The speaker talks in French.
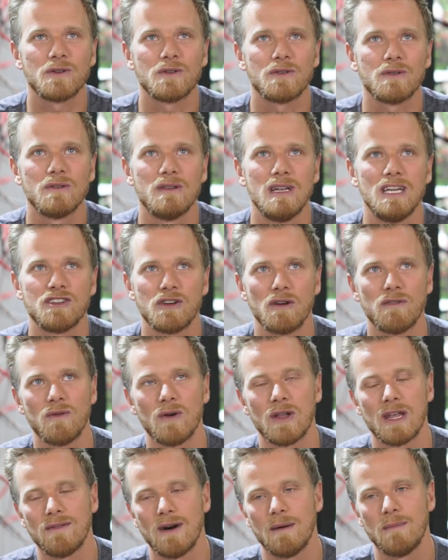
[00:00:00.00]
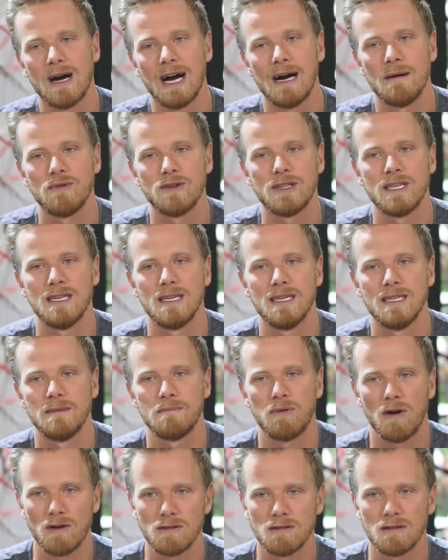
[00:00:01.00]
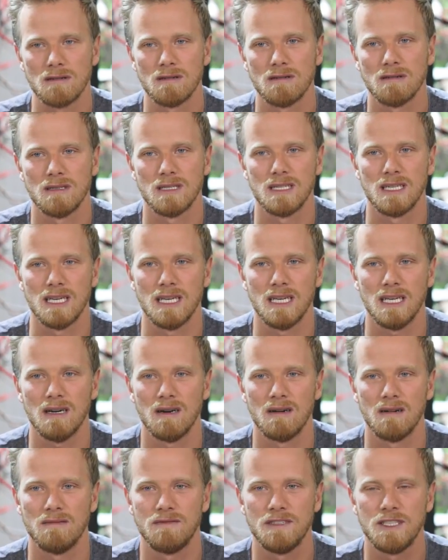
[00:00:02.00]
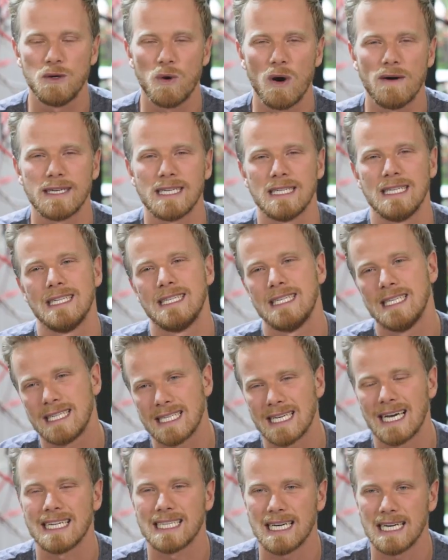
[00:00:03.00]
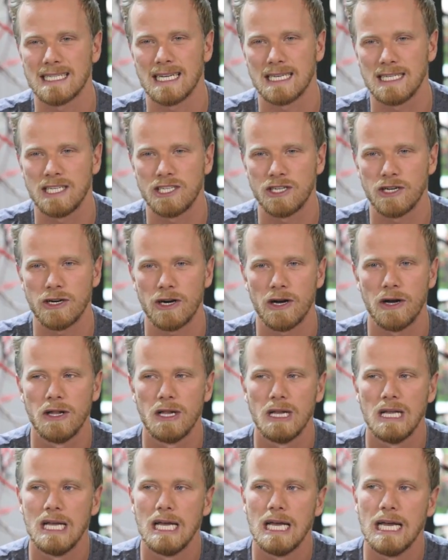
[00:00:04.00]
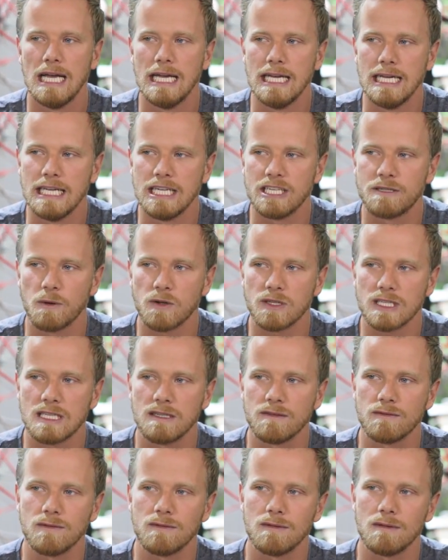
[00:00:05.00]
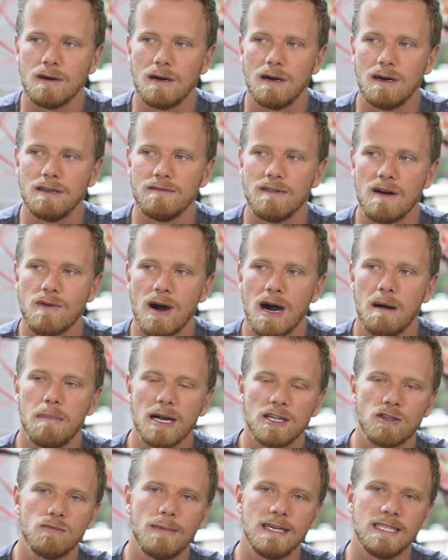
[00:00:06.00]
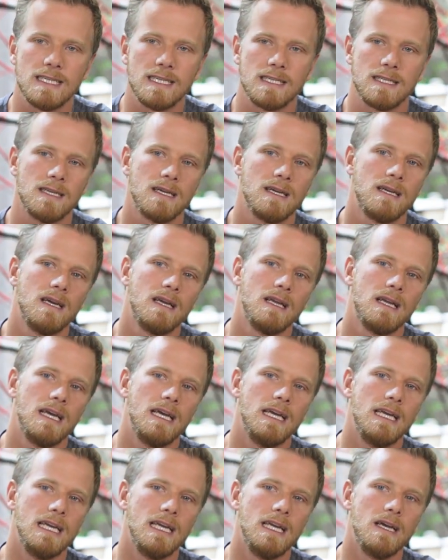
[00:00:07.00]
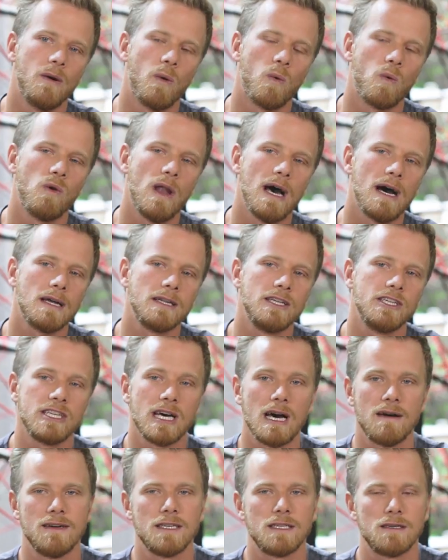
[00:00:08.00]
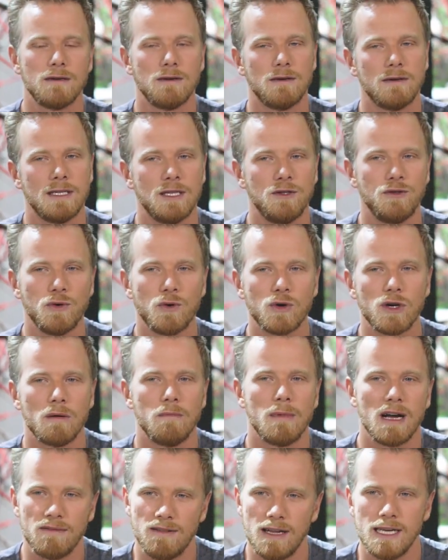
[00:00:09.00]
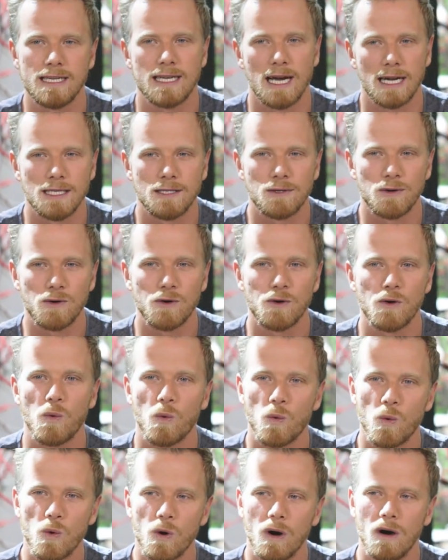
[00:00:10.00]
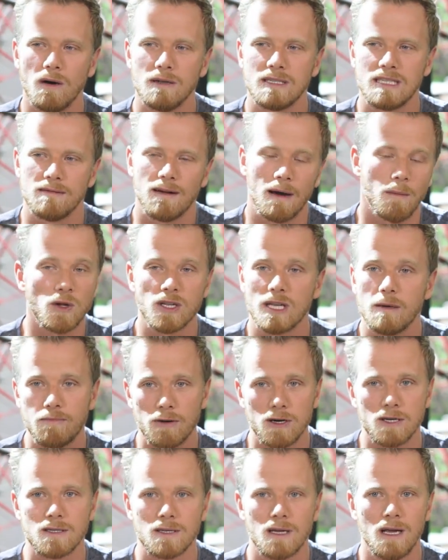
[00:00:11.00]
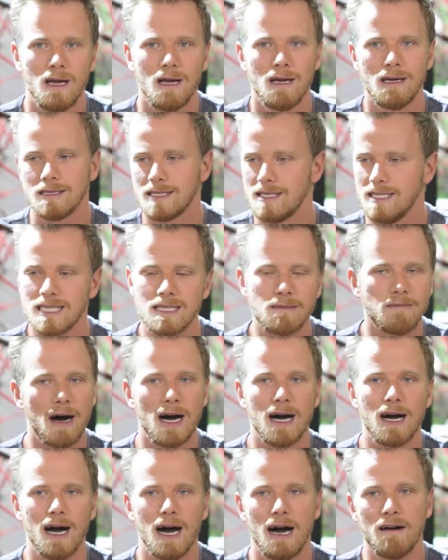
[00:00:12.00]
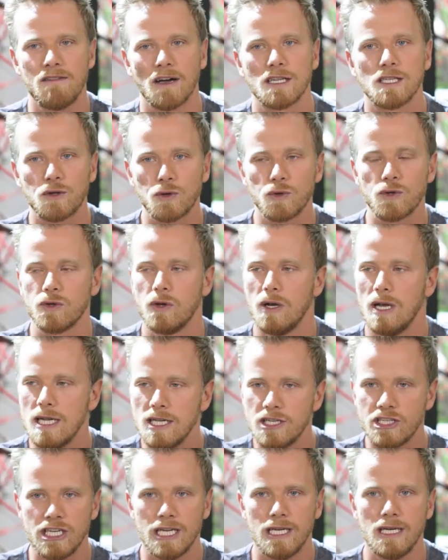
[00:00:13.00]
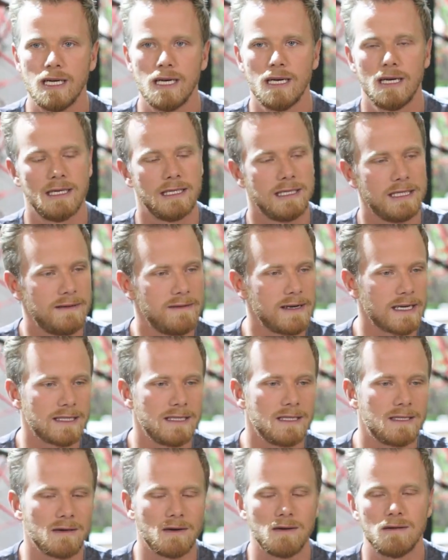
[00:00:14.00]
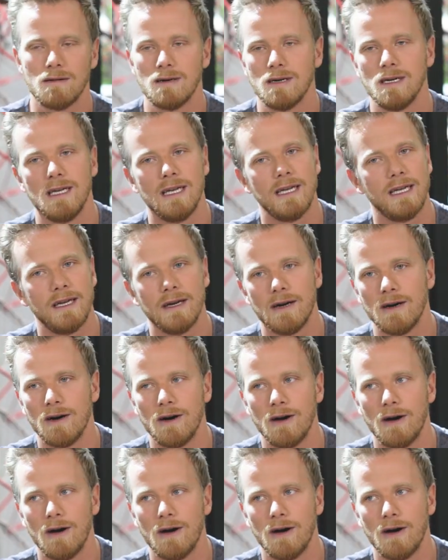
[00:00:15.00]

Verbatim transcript: que les gens vont en avoir marre un peu des, pranks, des euh, vidéos avec des petits très très aguicheurs. Et je pense qu'ils vont, euh, va avoir un back to basics. Et on l'a déjà avec euh, des duos comme McFly et Carlito, où c'est vraiment des potes qui se marrent à faire des trucs légers, divertissants. Et,